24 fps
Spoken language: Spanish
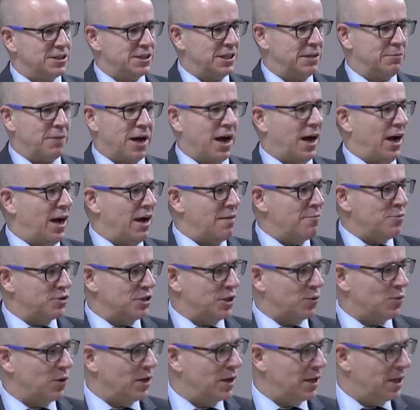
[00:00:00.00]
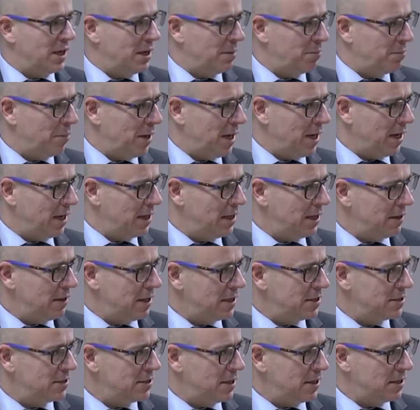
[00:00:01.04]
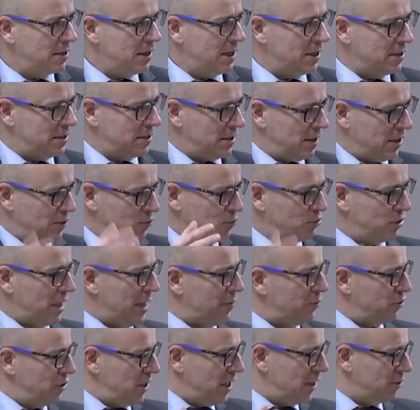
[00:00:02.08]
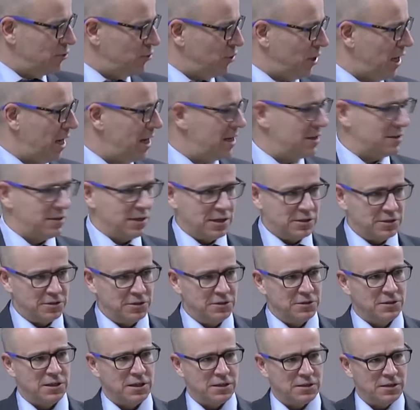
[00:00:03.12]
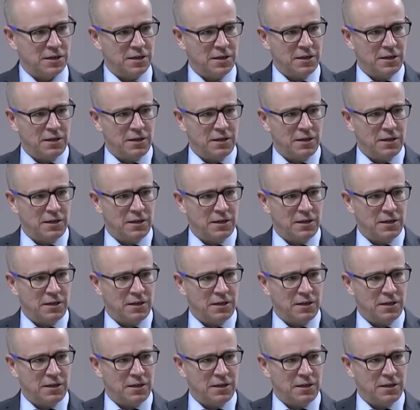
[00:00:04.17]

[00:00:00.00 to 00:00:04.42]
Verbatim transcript: si bajamos de cualquier página de estas los resultados electorales de las distintas